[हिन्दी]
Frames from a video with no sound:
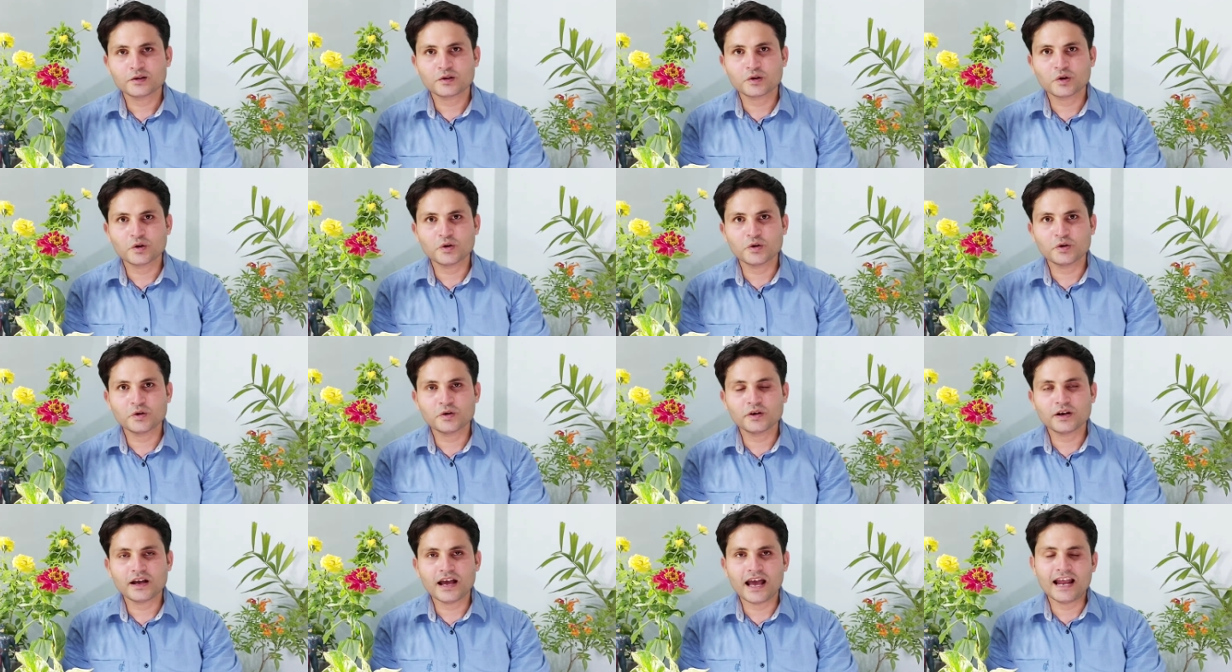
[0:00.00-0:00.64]
तो
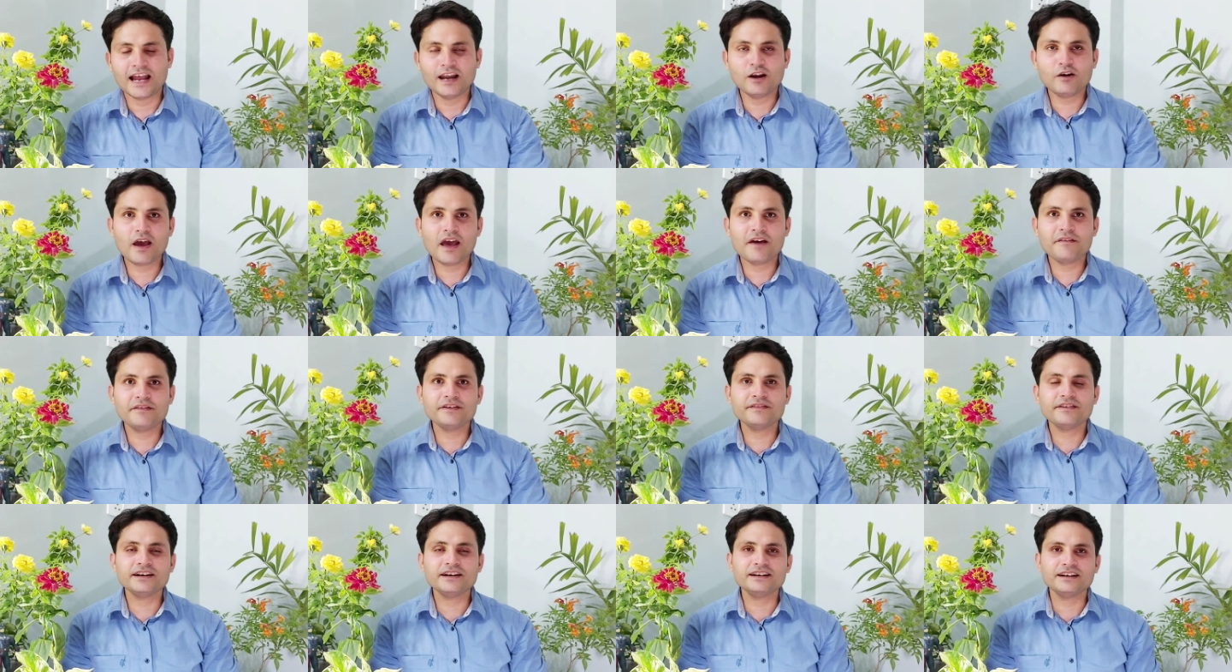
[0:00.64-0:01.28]
हेलो
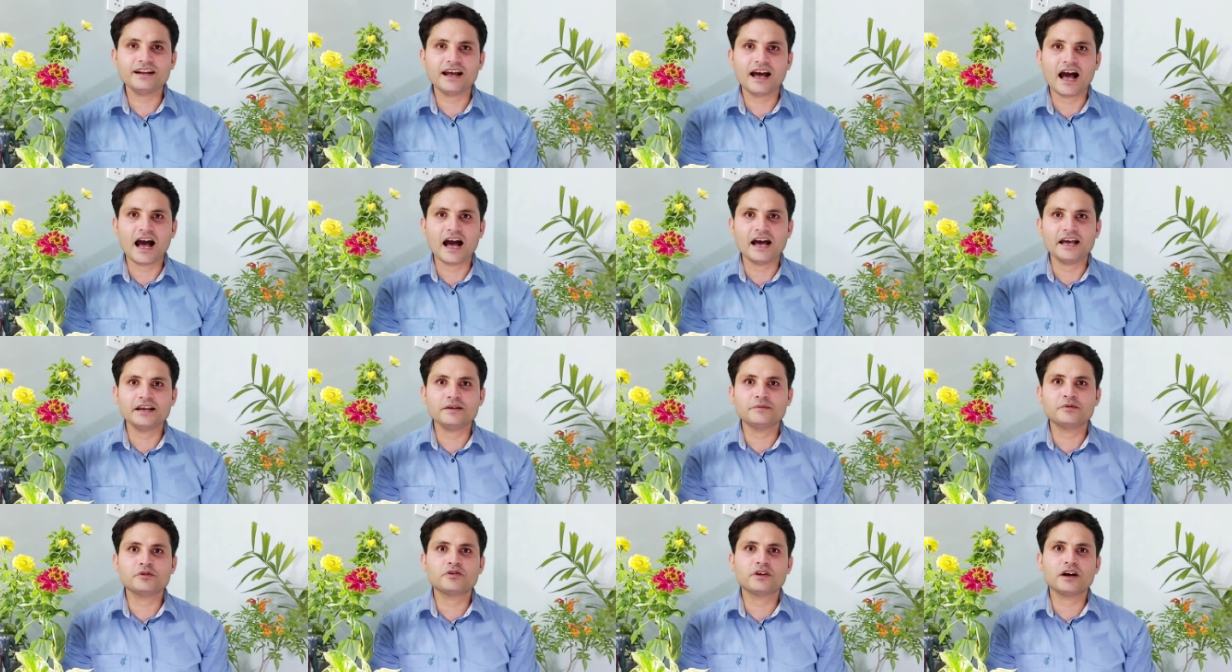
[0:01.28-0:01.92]
एवरीवन आई
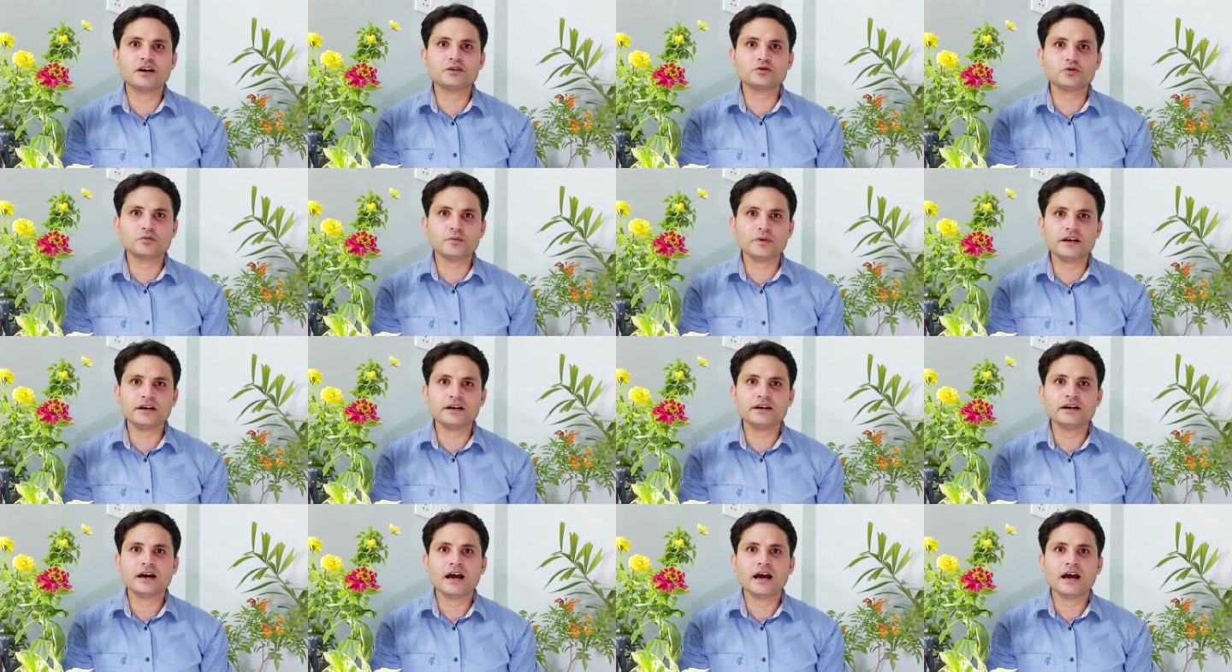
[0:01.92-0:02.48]
एम अनुराग दुबे